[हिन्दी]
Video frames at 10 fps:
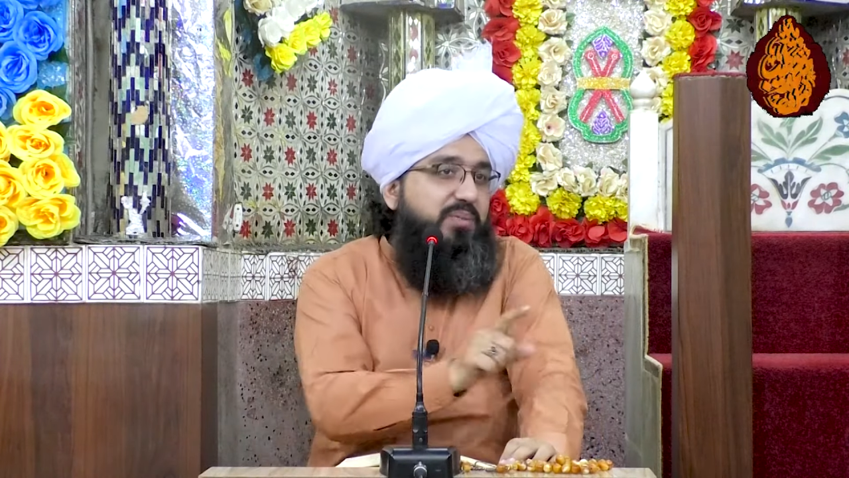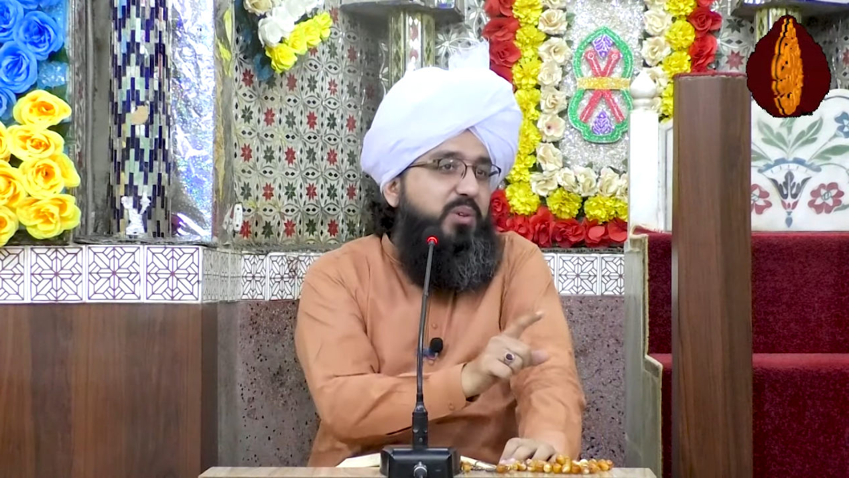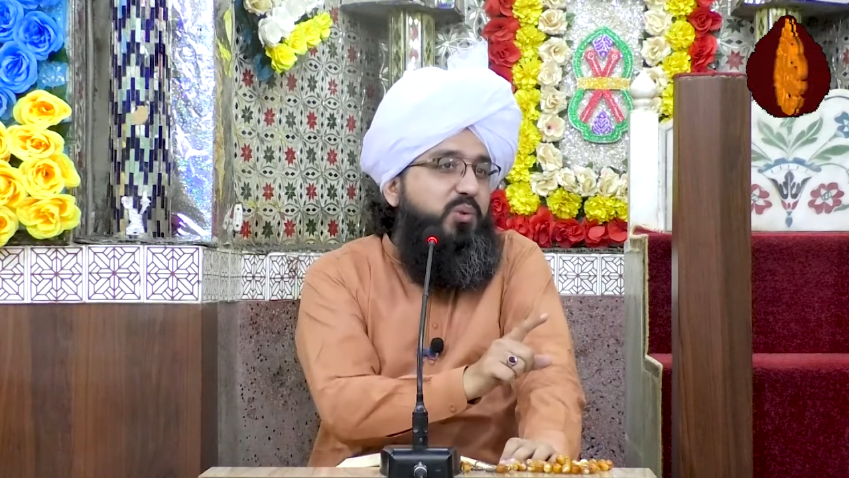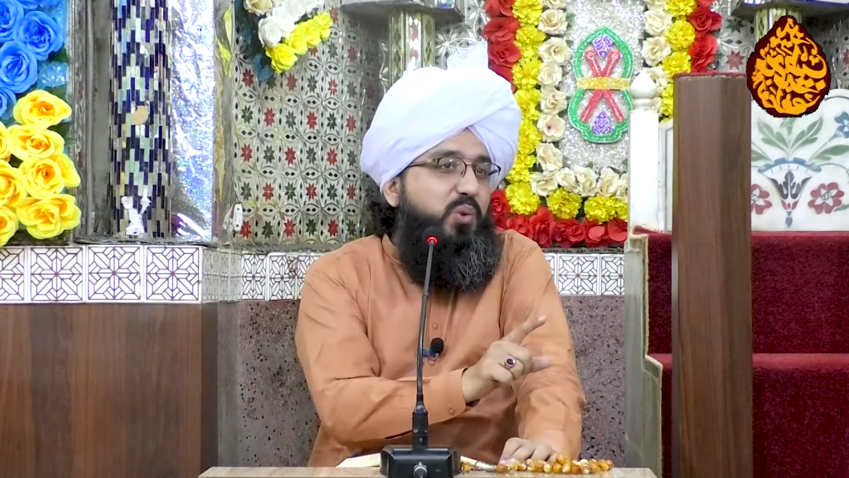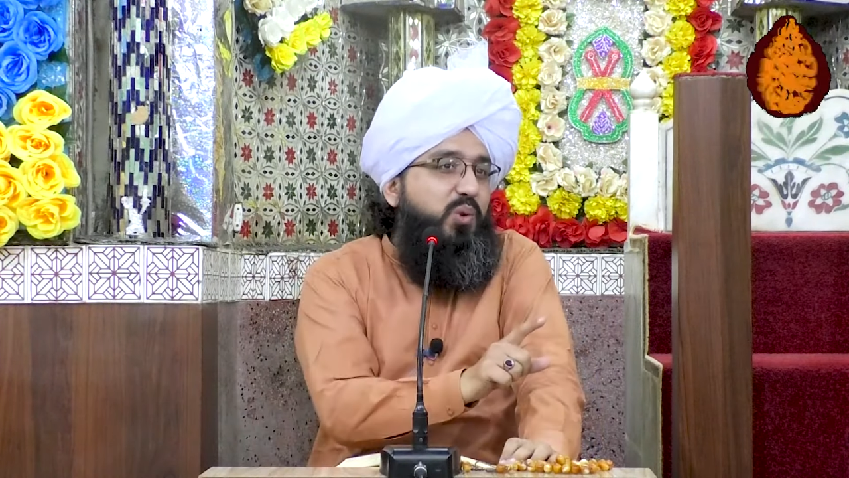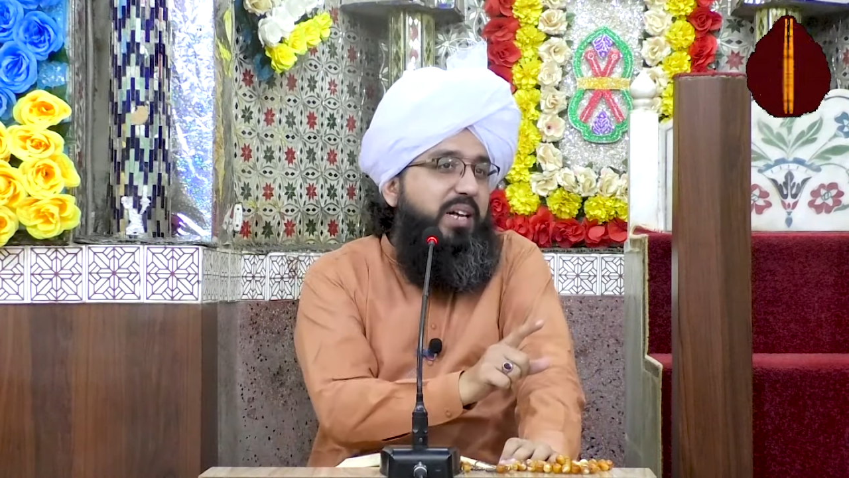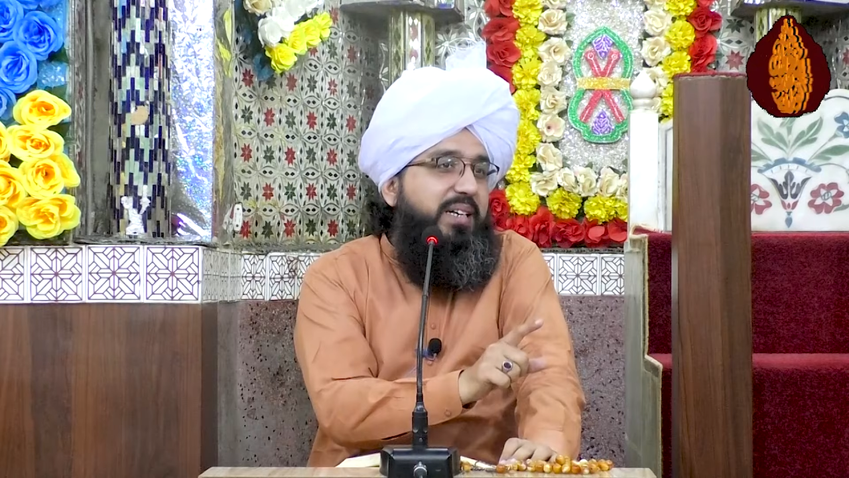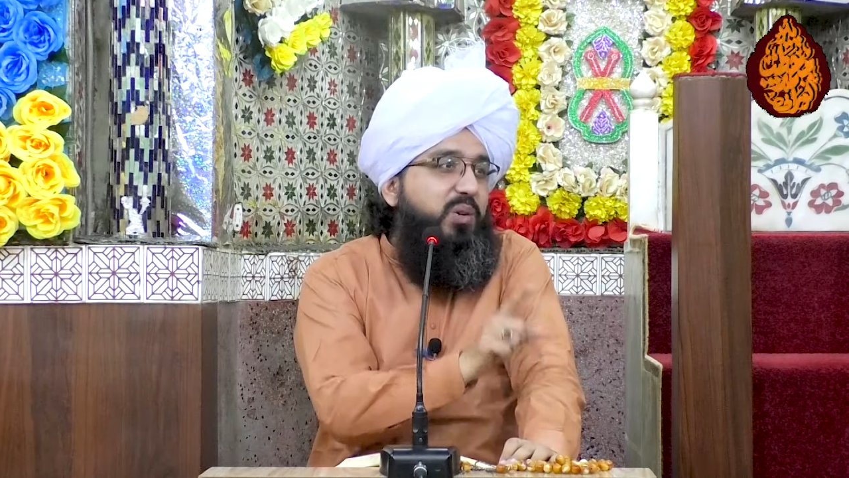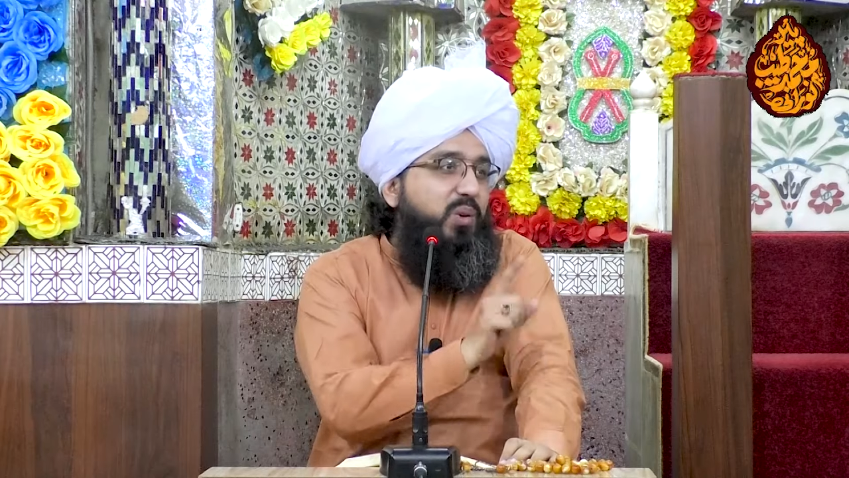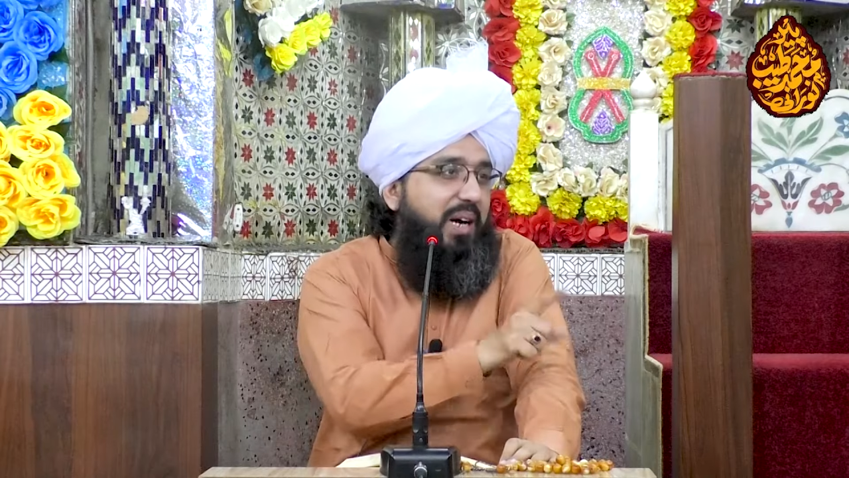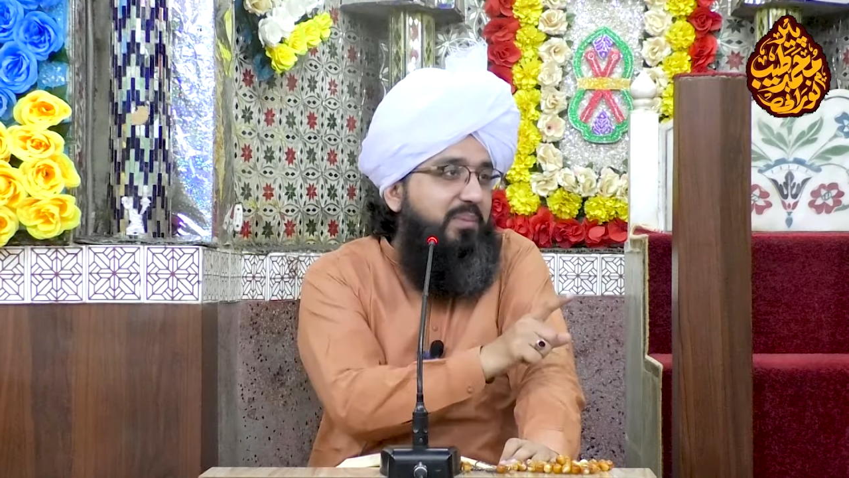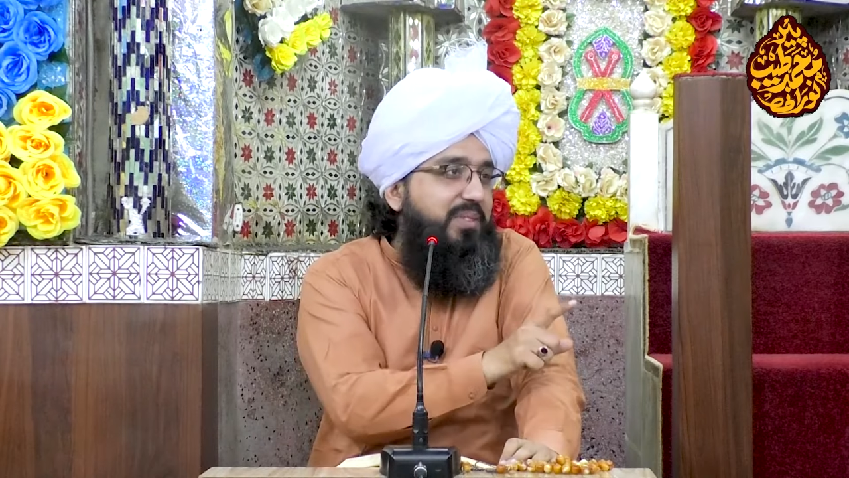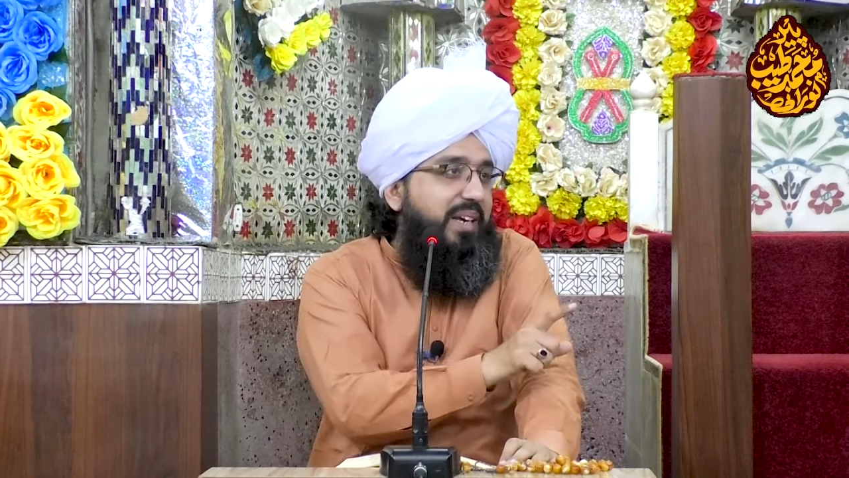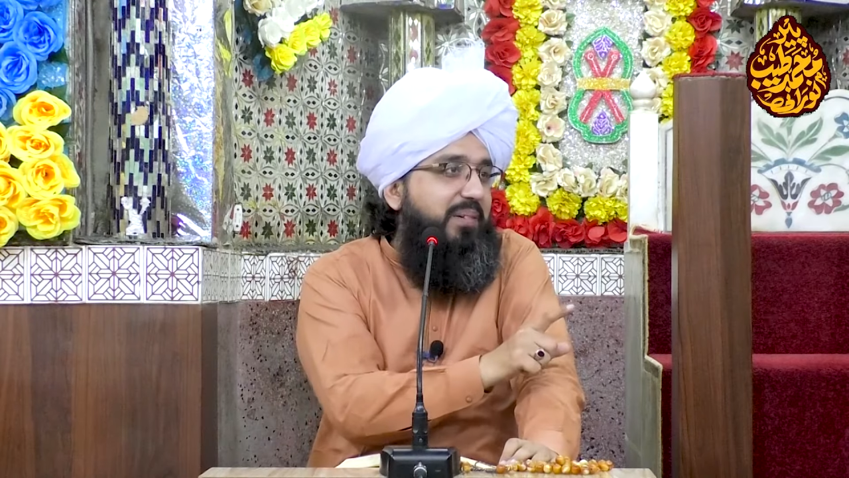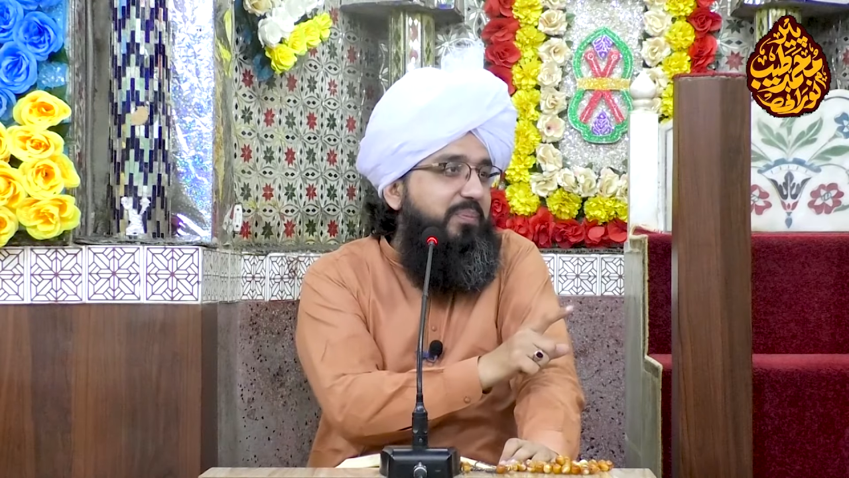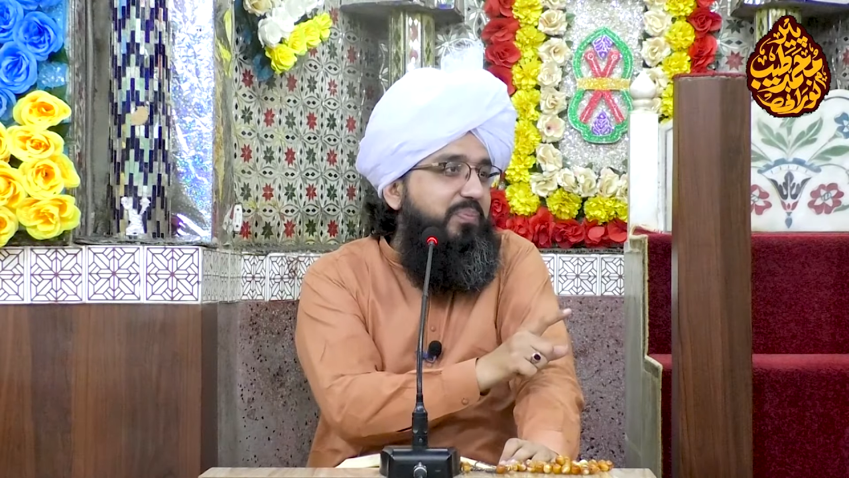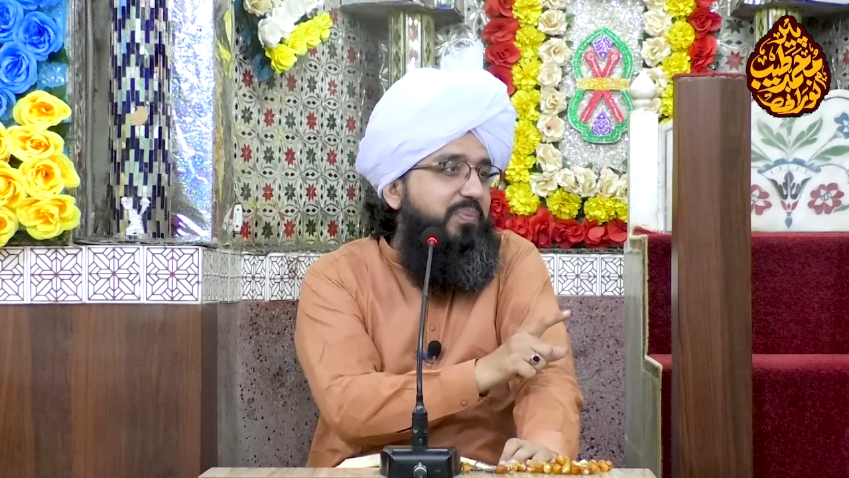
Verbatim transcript: सिर्फ रसूलुल्लाह के ग़ुलाम थे